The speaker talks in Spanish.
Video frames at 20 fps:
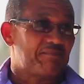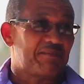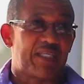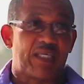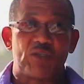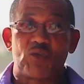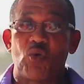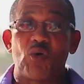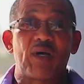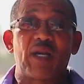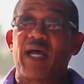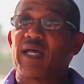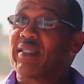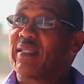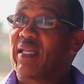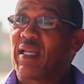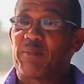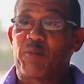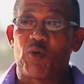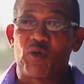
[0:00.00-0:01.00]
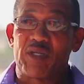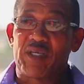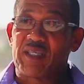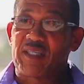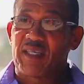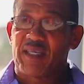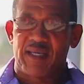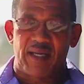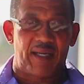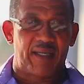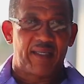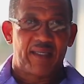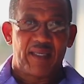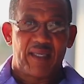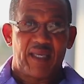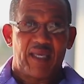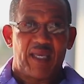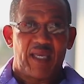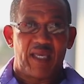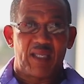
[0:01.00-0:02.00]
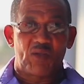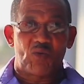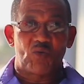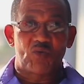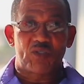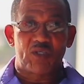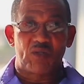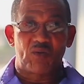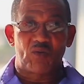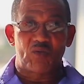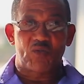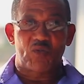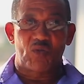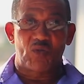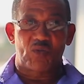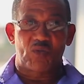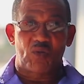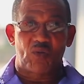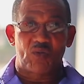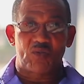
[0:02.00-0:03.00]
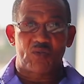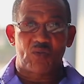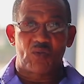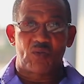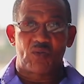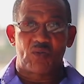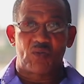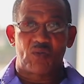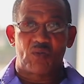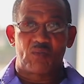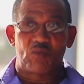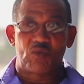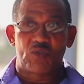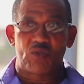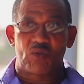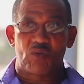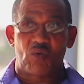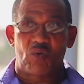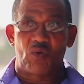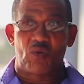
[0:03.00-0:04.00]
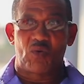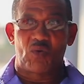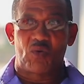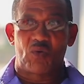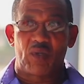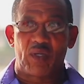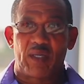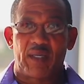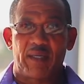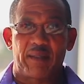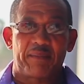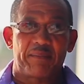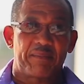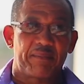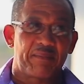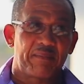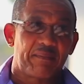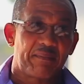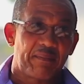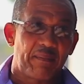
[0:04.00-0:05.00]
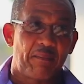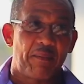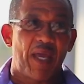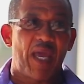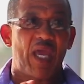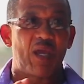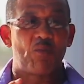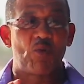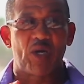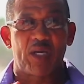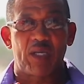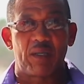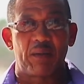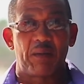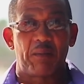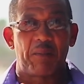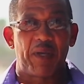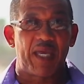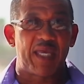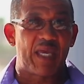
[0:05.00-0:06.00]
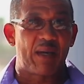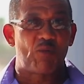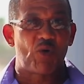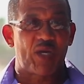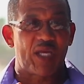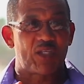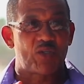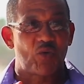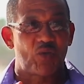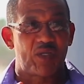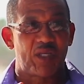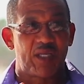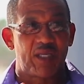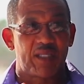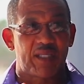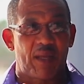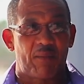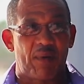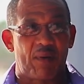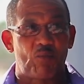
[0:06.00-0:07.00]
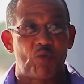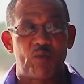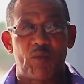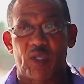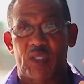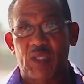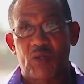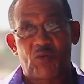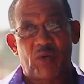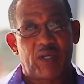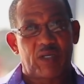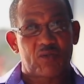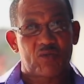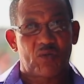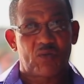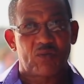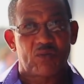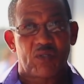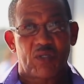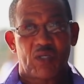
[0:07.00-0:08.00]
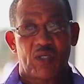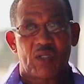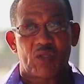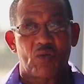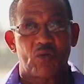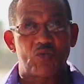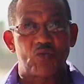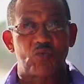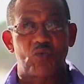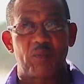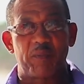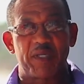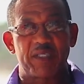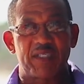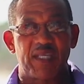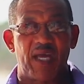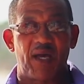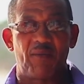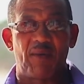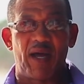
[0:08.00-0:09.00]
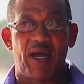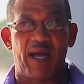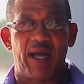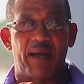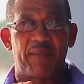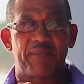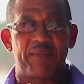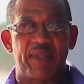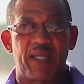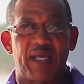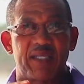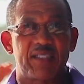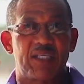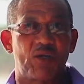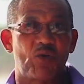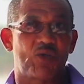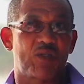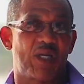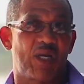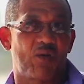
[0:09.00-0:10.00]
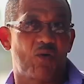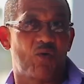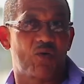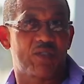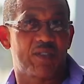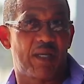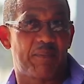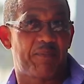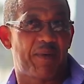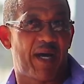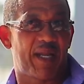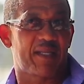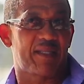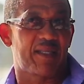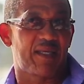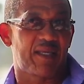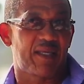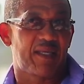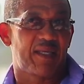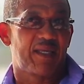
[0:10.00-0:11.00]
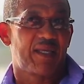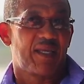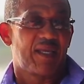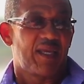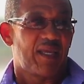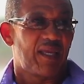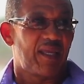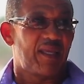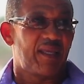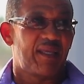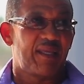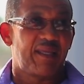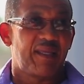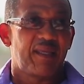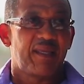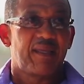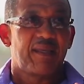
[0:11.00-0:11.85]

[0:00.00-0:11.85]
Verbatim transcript: se hizo grande en la política. Entonces nosotros, oh, los músicos, veíamos, veíamos que Johnny estaba muy metido en eso. Entonces uno pensaba hacer otra cosa aparte y